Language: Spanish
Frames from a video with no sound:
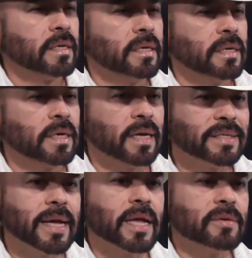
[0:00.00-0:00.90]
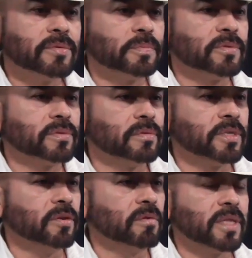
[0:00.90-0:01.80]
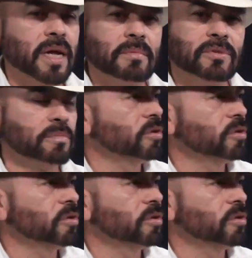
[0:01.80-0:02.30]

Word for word: eh, hace años pues, nos encontramos, yo y